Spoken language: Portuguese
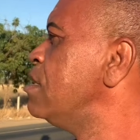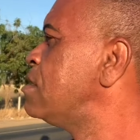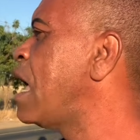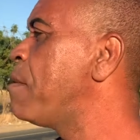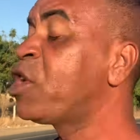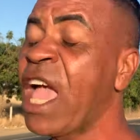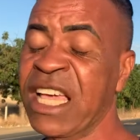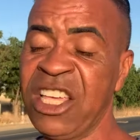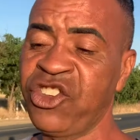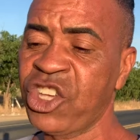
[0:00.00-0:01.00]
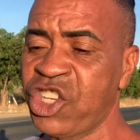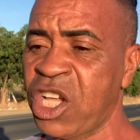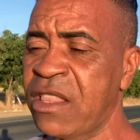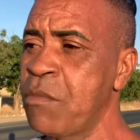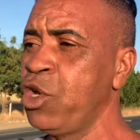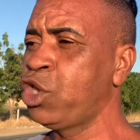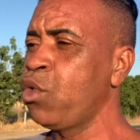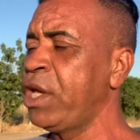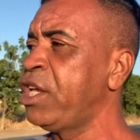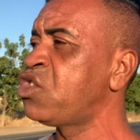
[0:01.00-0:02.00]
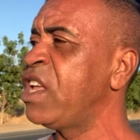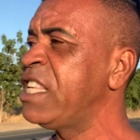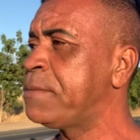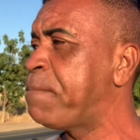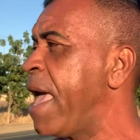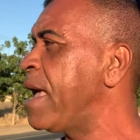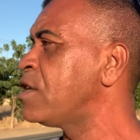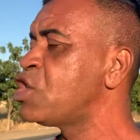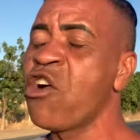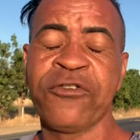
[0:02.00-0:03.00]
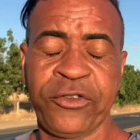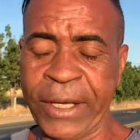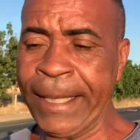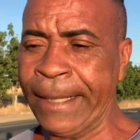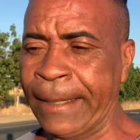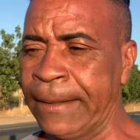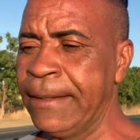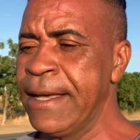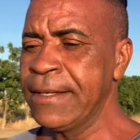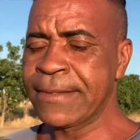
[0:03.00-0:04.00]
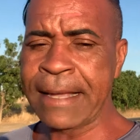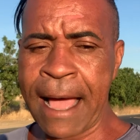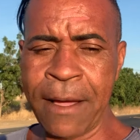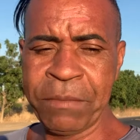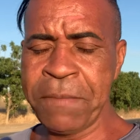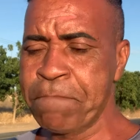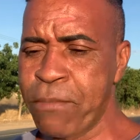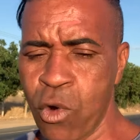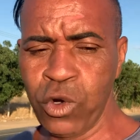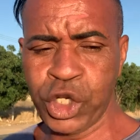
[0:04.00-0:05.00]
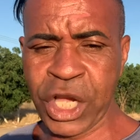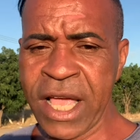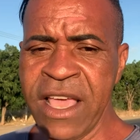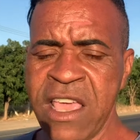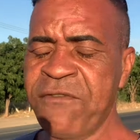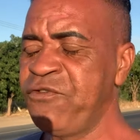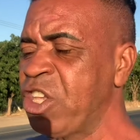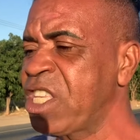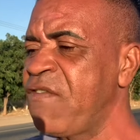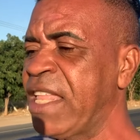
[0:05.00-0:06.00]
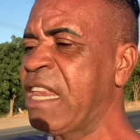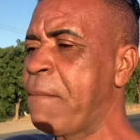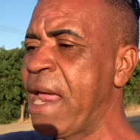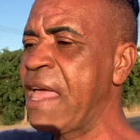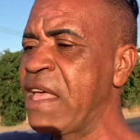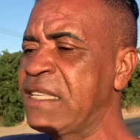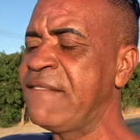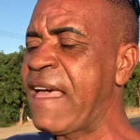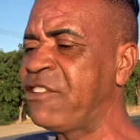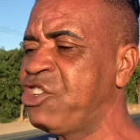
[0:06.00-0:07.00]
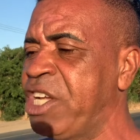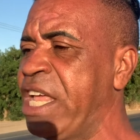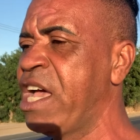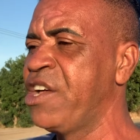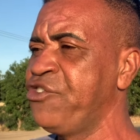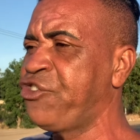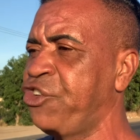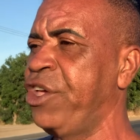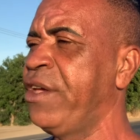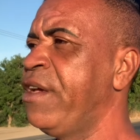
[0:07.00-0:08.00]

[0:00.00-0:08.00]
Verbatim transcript: Sabe que aqui em Xique tem muito isso. Eles pegam as novinhas, sabe, embucha e diz que vai trabalhar na cidade grande.